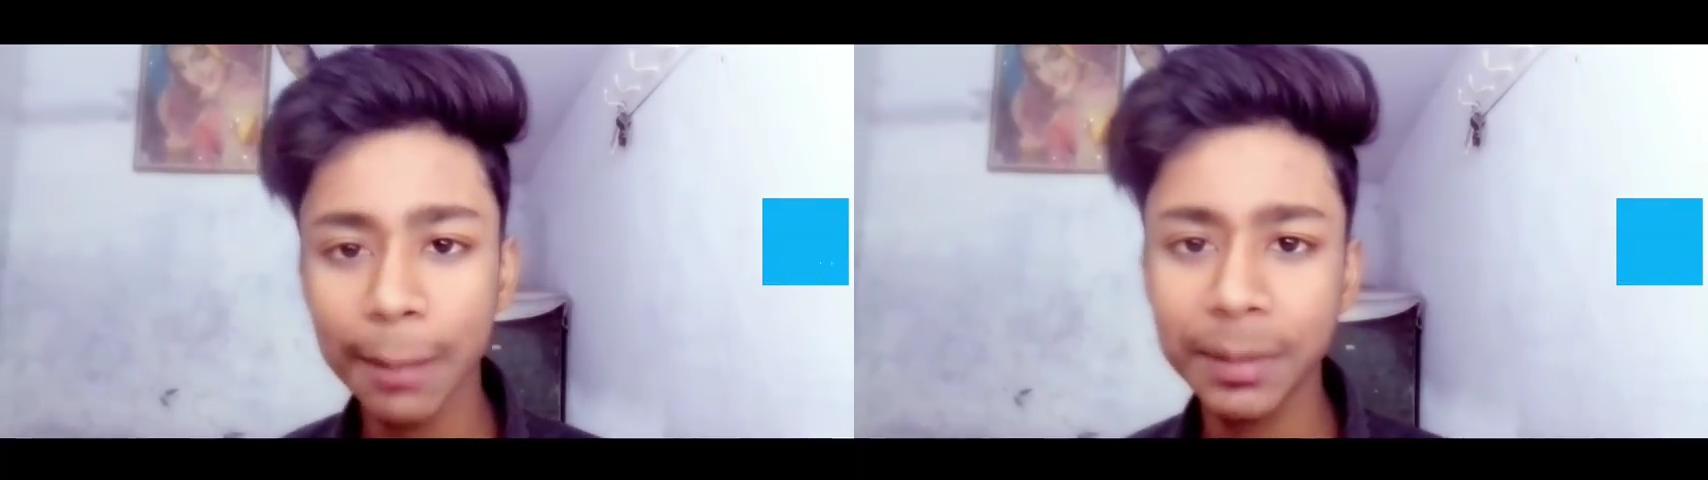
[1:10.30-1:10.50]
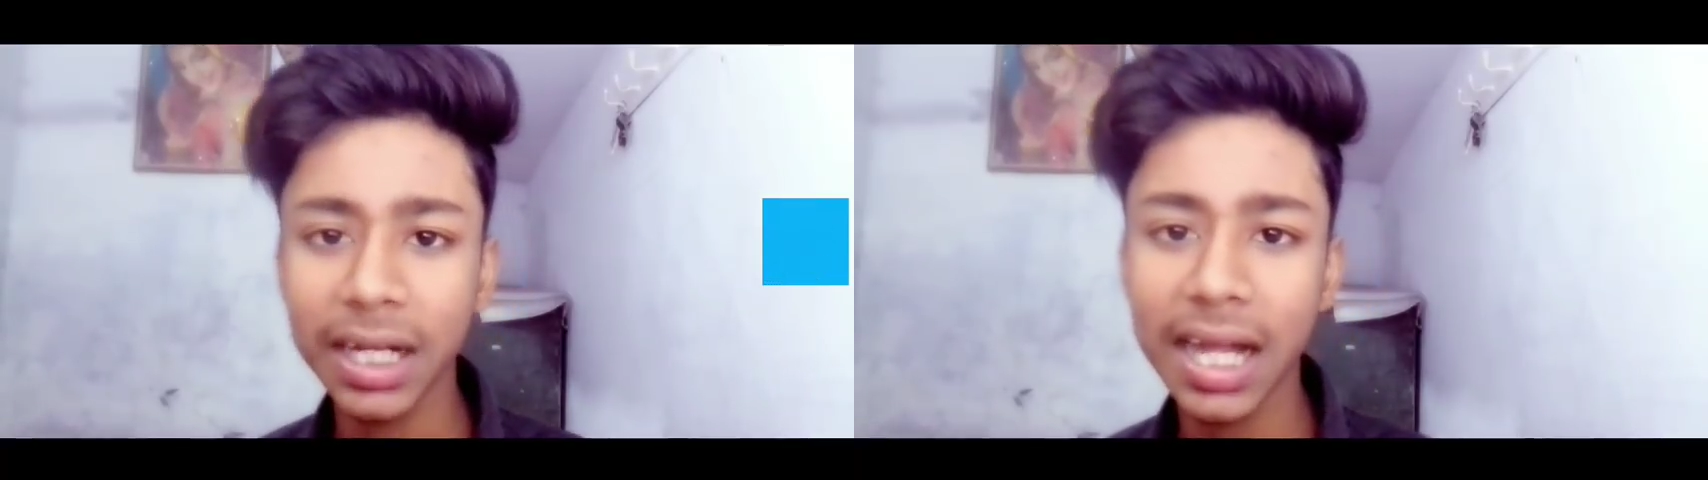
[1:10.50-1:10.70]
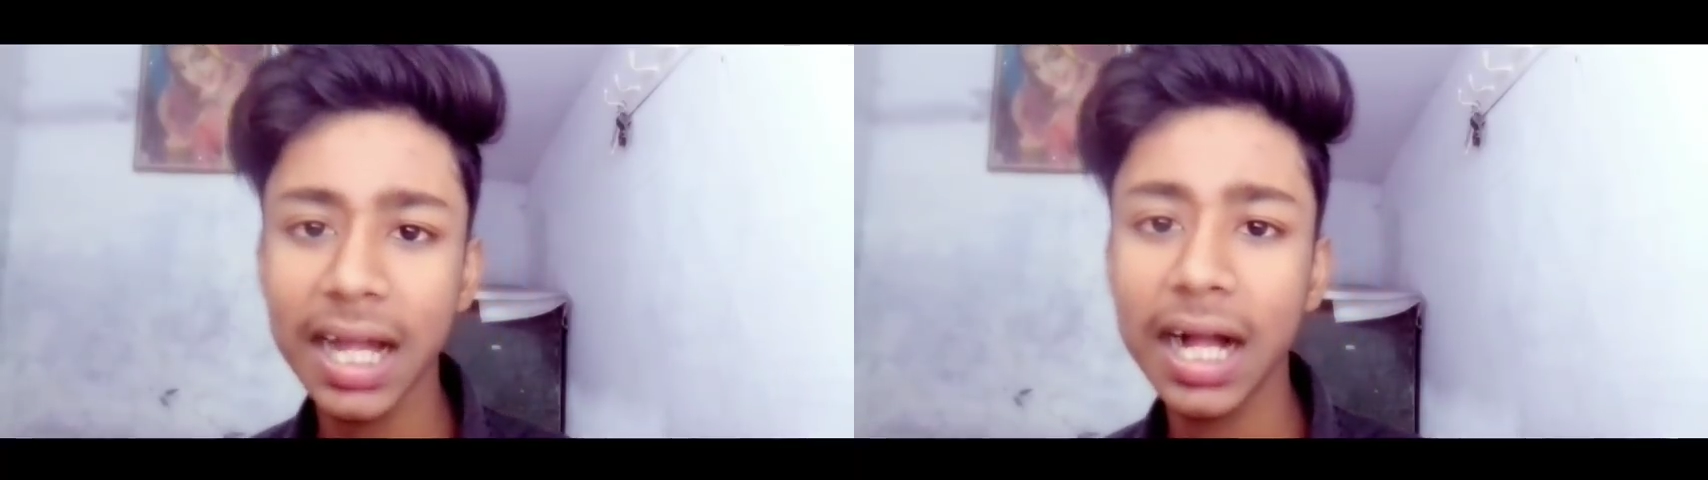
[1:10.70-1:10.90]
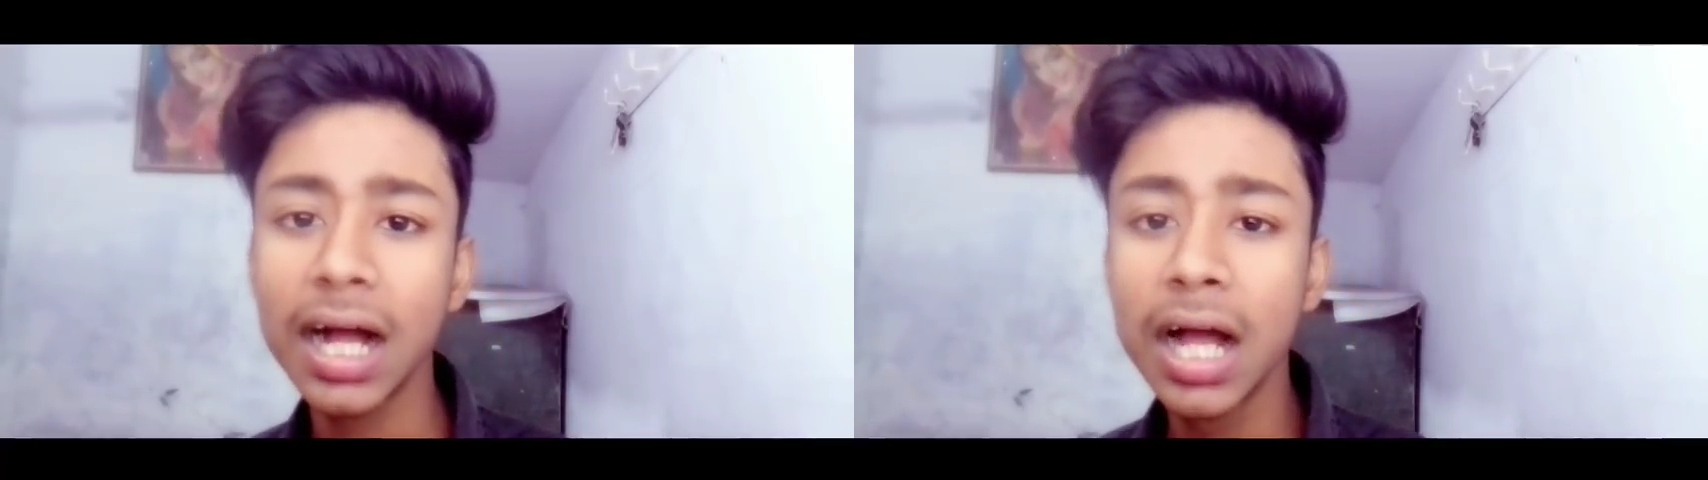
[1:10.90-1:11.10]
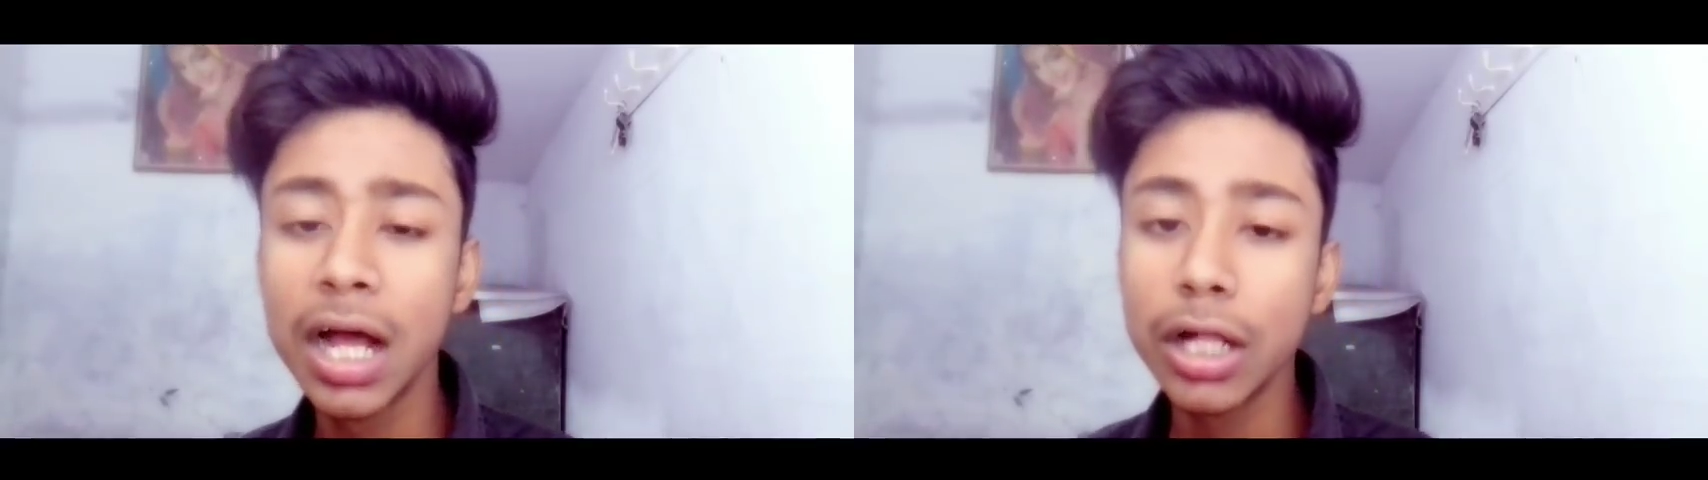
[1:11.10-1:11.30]
कब तक आएगा
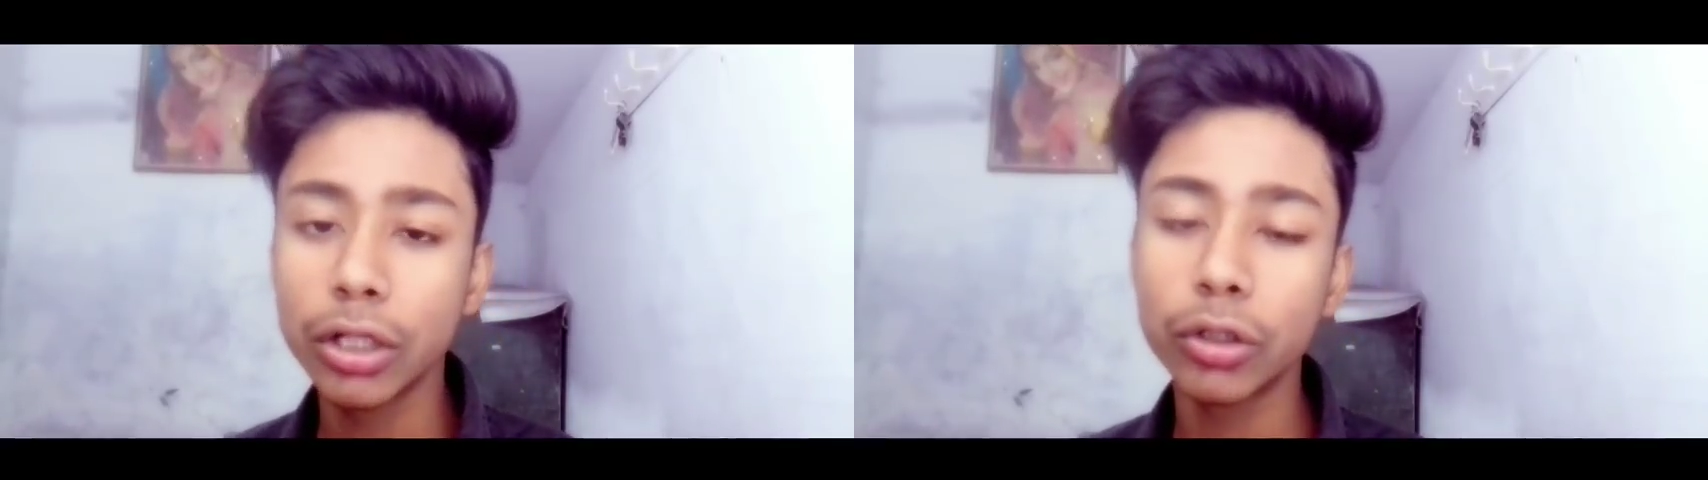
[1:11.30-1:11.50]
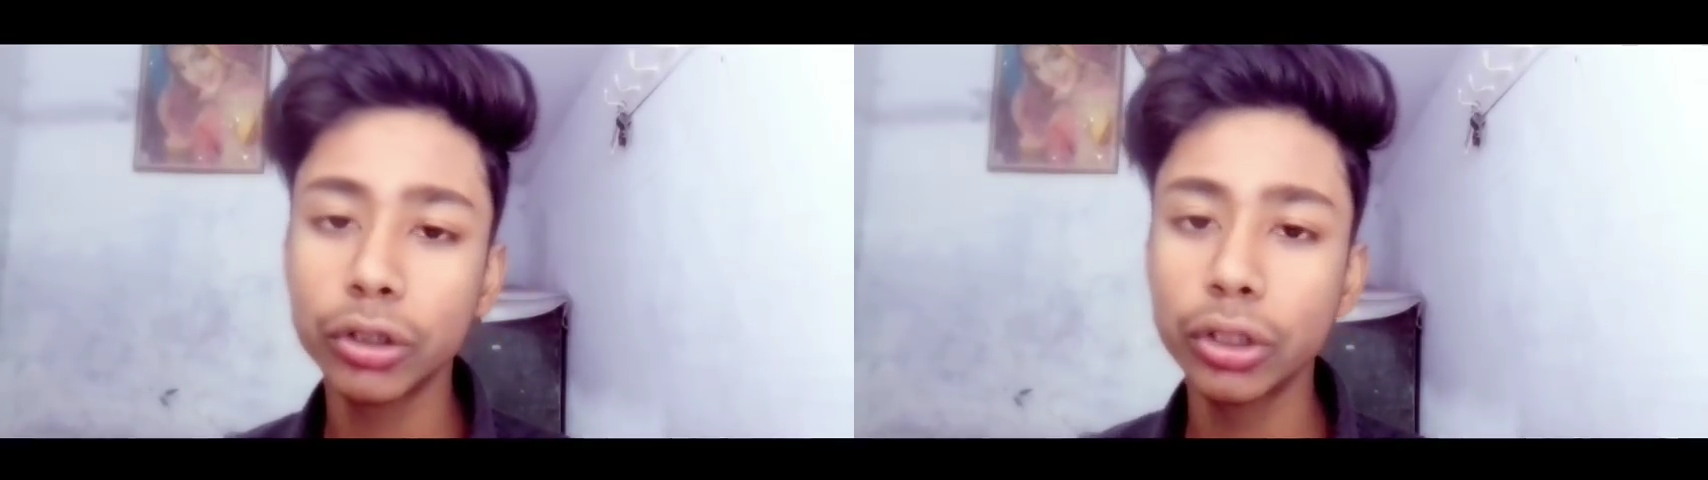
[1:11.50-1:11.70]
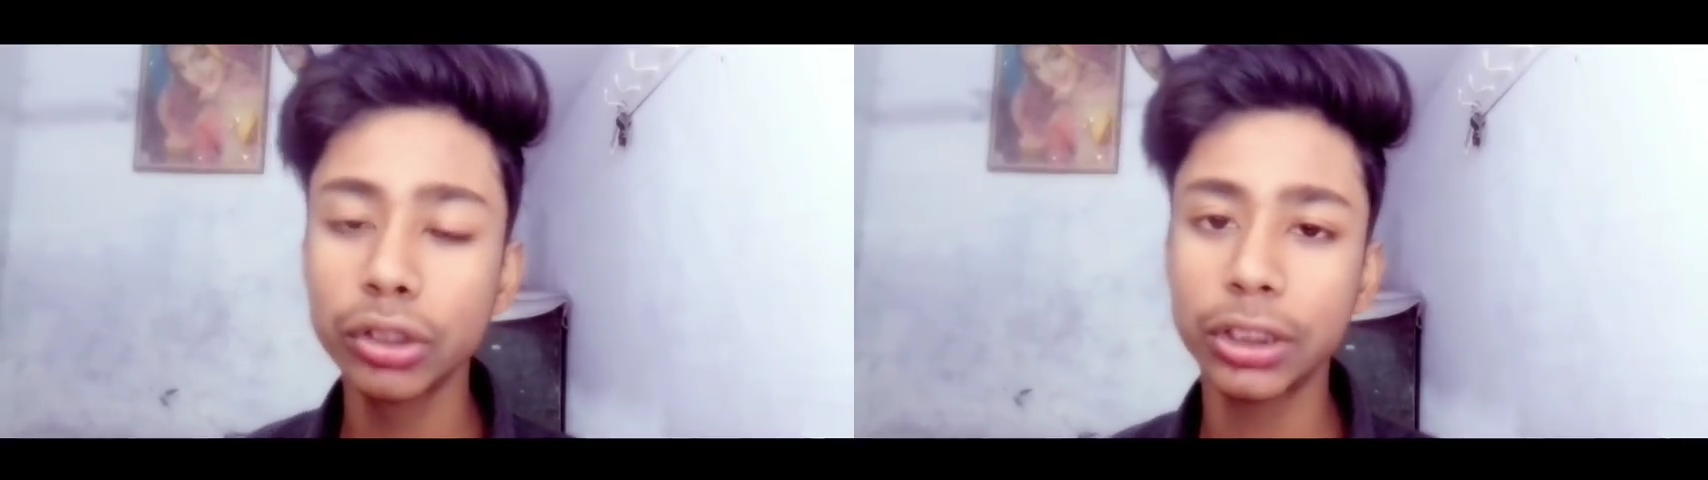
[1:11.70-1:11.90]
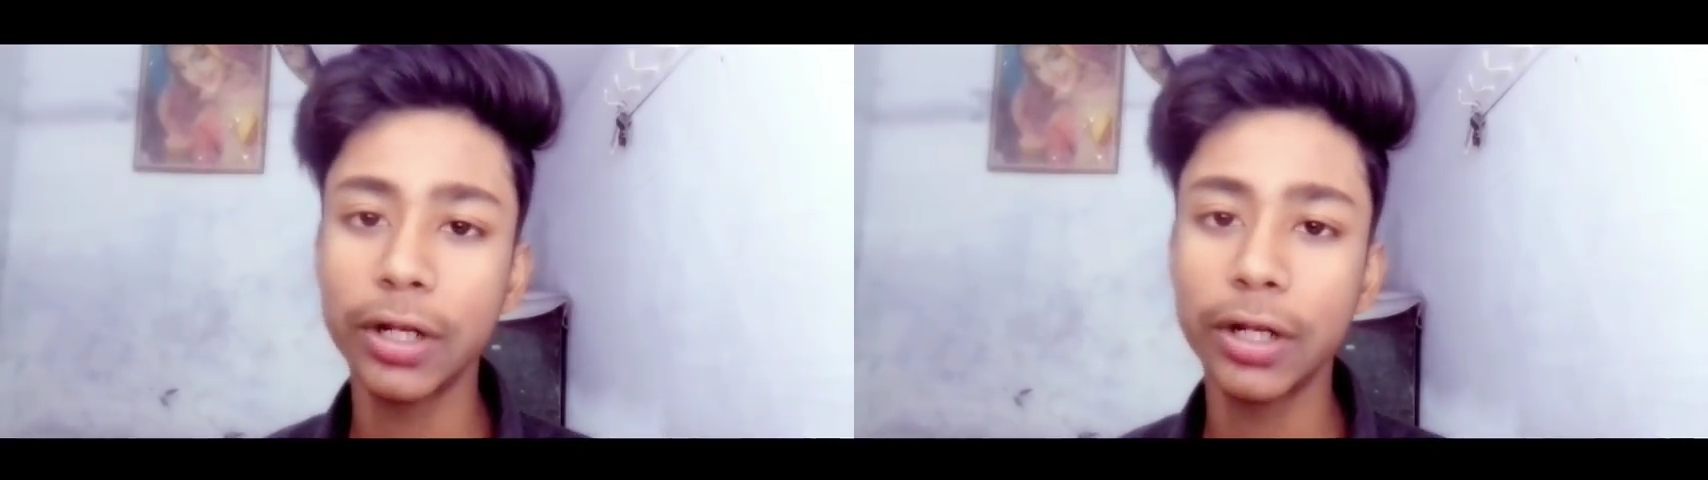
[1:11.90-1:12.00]
तो दोस्तों